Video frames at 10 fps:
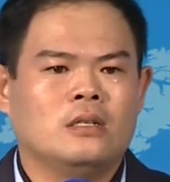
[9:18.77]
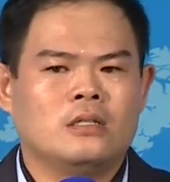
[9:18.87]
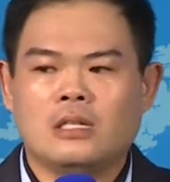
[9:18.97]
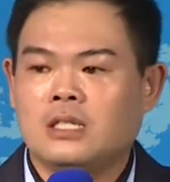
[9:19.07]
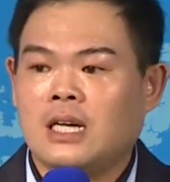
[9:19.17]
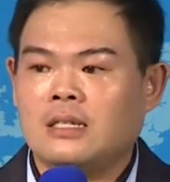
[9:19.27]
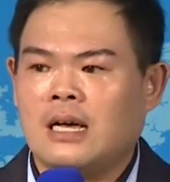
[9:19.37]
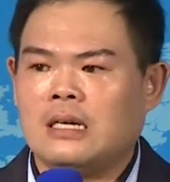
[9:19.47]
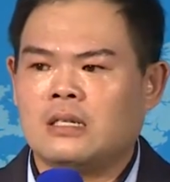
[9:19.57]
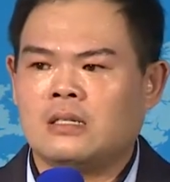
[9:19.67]
他的将
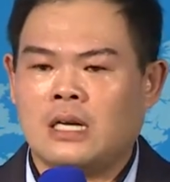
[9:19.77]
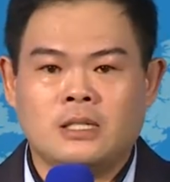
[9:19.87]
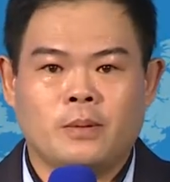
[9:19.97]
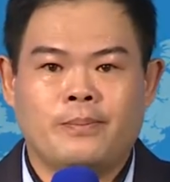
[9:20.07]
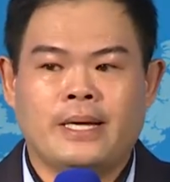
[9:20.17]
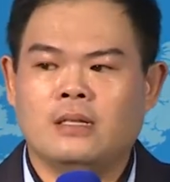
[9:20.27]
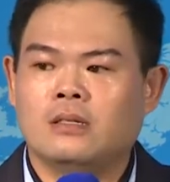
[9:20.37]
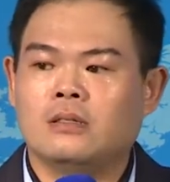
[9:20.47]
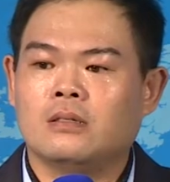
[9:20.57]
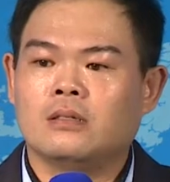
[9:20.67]
来该怎么办呢？
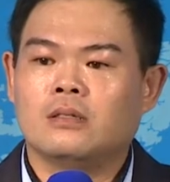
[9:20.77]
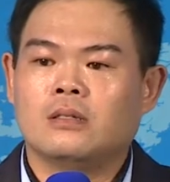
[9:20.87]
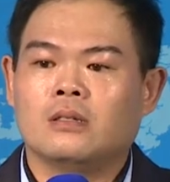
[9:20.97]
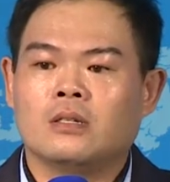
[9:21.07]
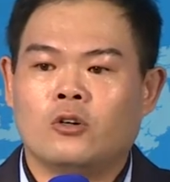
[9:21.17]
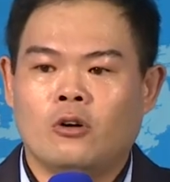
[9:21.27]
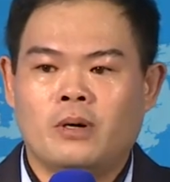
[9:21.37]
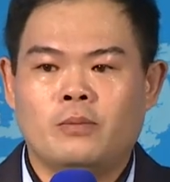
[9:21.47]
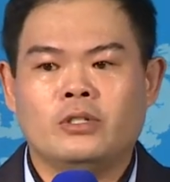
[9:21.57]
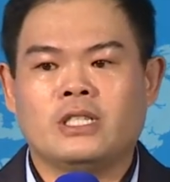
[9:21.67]
各位伙
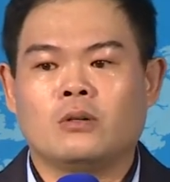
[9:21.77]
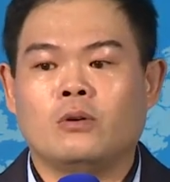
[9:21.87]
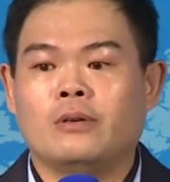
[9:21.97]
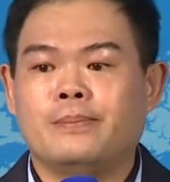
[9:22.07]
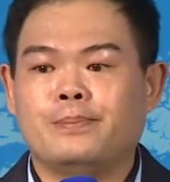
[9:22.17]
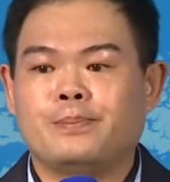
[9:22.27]
伴有没有想过？